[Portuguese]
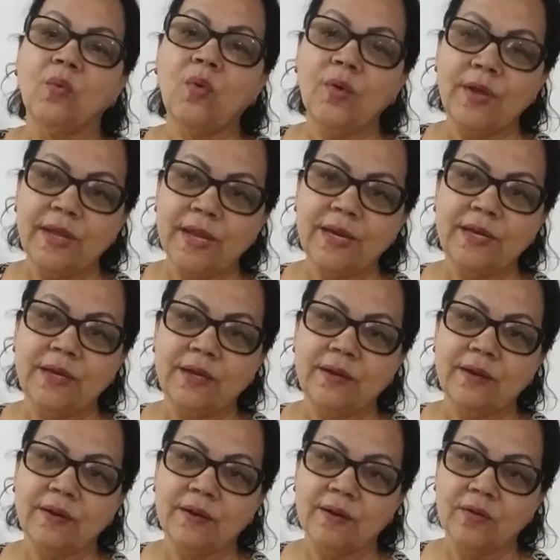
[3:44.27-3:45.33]
com
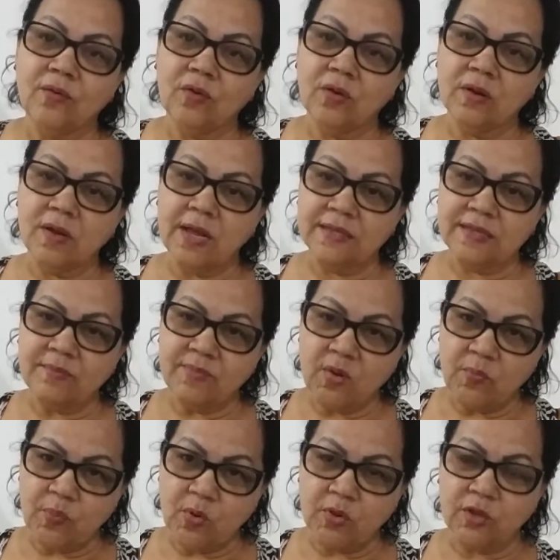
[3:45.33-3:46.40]
ele, colocar também
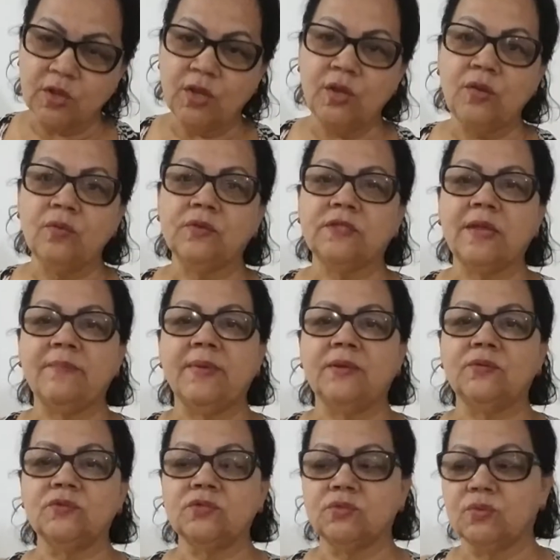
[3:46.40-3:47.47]
um pouquinho
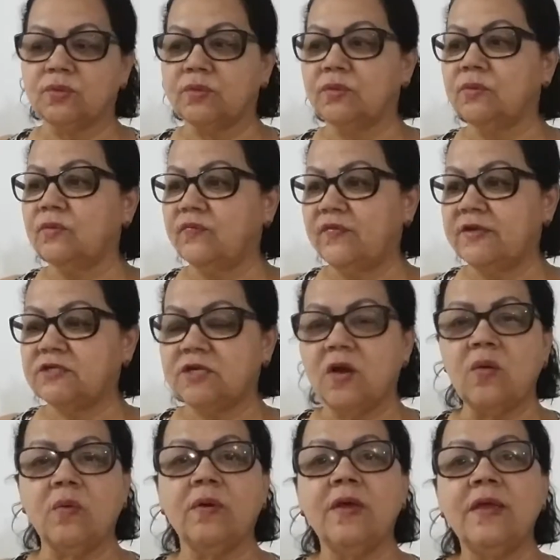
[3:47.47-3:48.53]
também do soro no
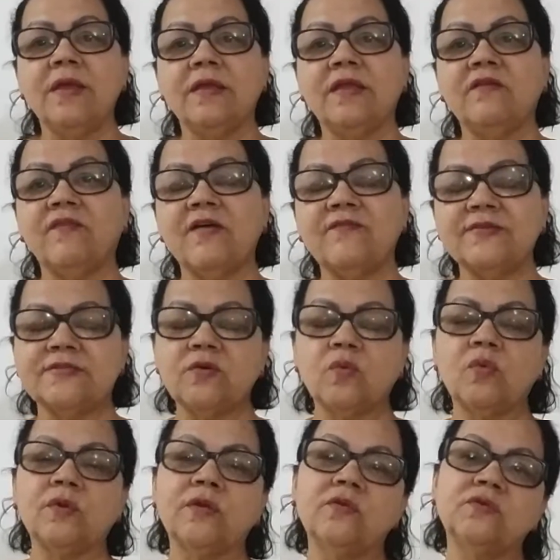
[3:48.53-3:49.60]
feijão, que vai fazer
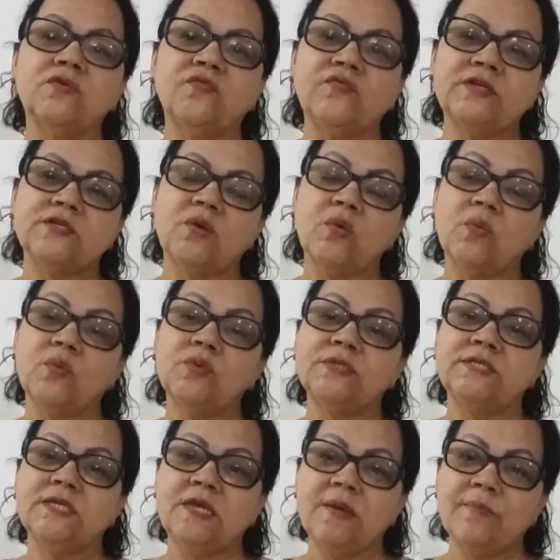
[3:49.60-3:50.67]
com que o seu feijão
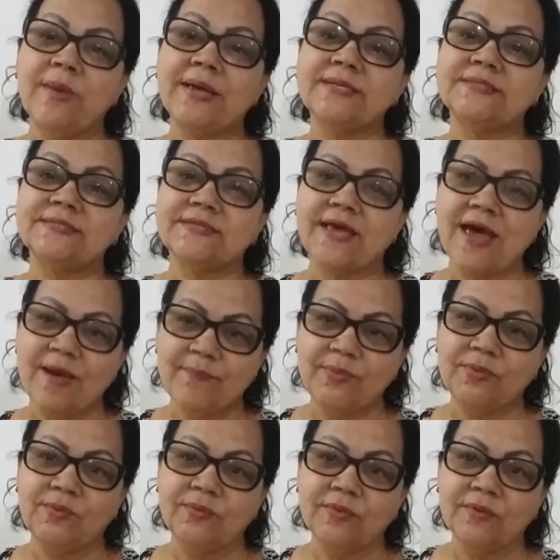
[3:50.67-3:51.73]
cozinhe mais
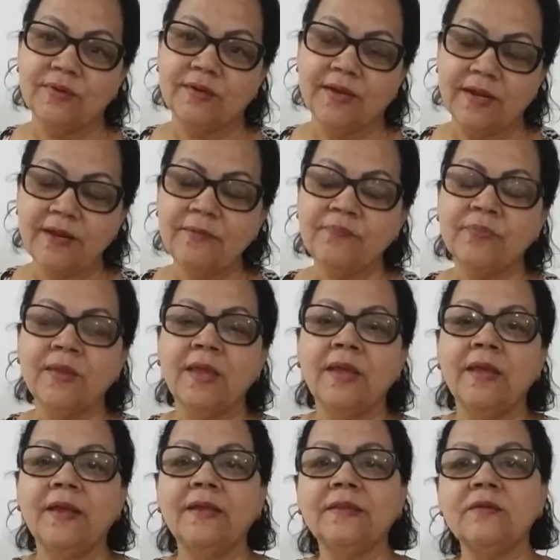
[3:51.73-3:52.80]
rápido, né?
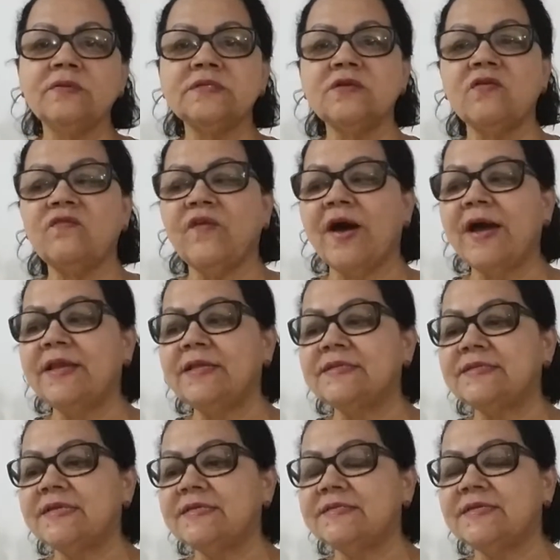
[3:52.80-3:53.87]
Então são
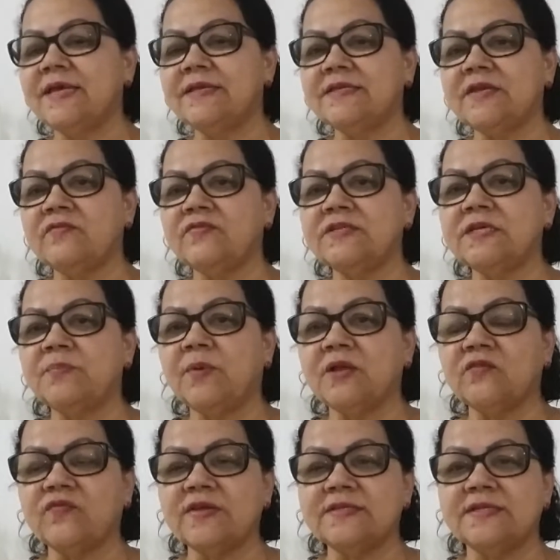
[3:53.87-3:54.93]
várias receitas que você
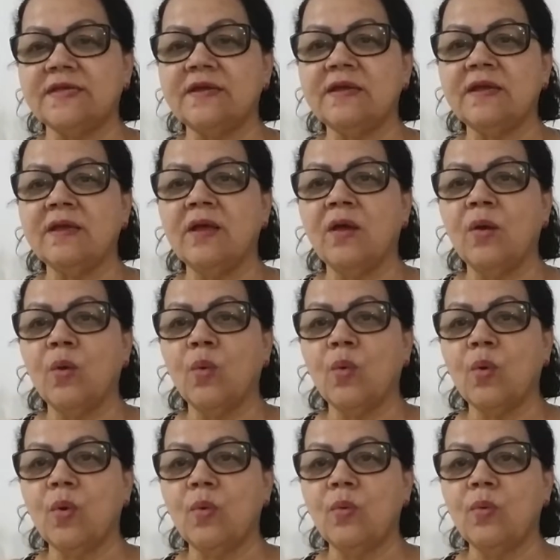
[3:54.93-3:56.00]
pode fazer
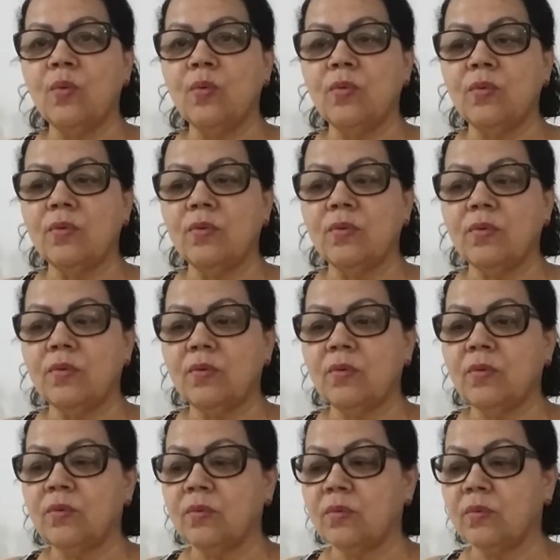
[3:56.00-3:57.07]
com o,
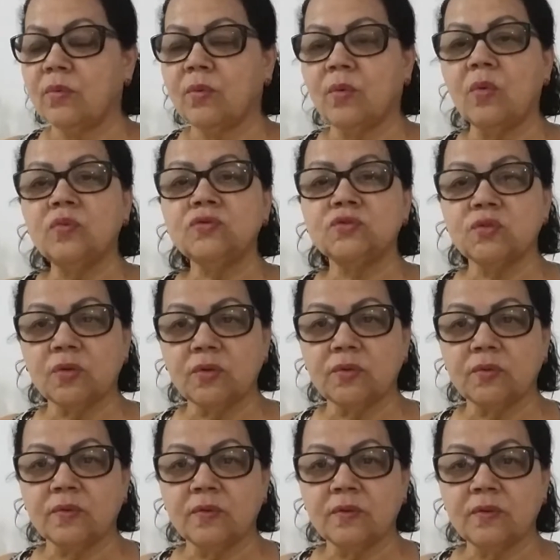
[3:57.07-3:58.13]
com o
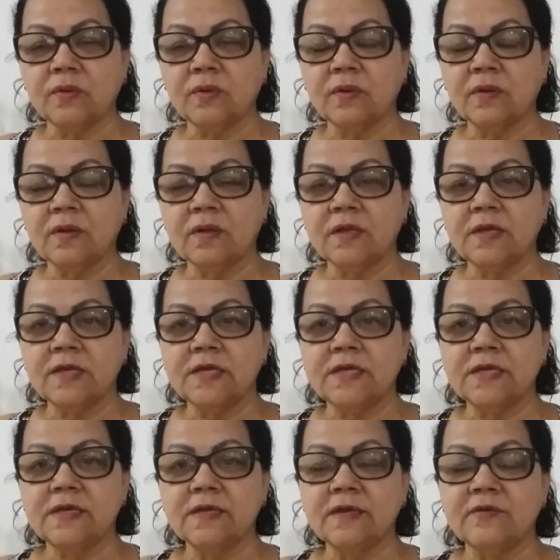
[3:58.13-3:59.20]
soro.
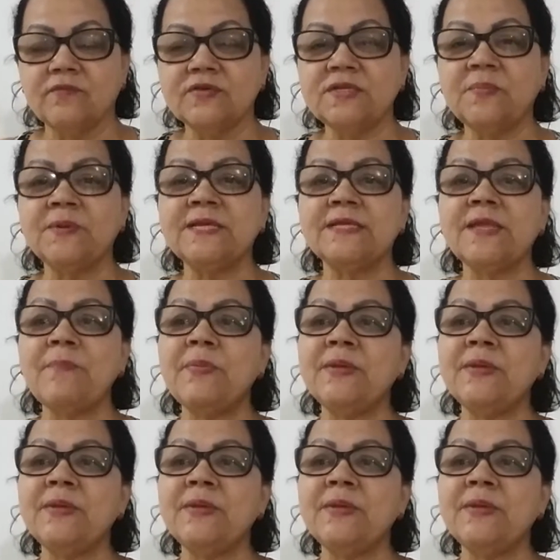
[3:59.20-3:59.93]
Você pode até